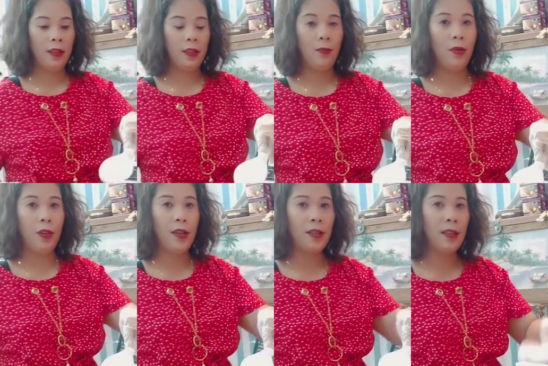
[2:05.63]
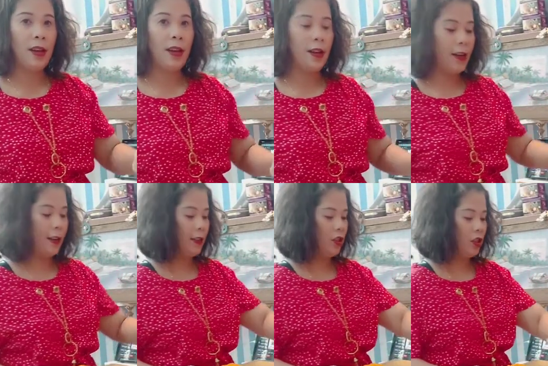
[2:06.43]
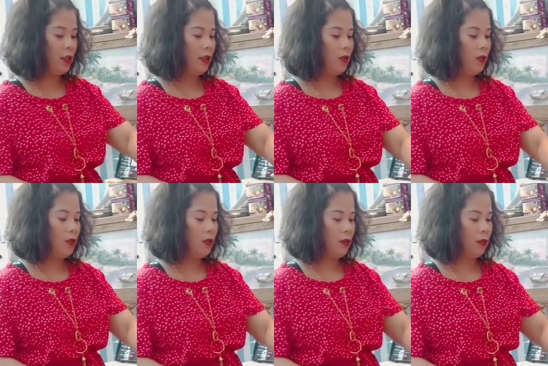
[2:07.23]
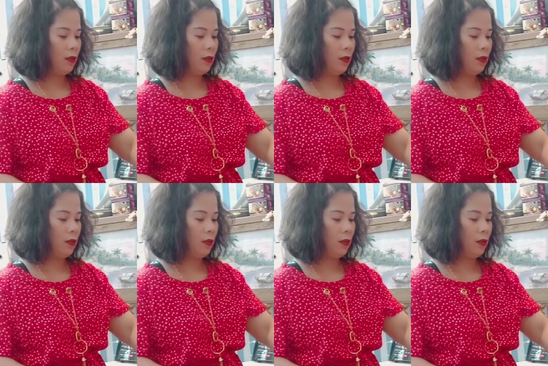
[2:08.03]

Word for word: Sibuyas, ilalagay natin siya dito.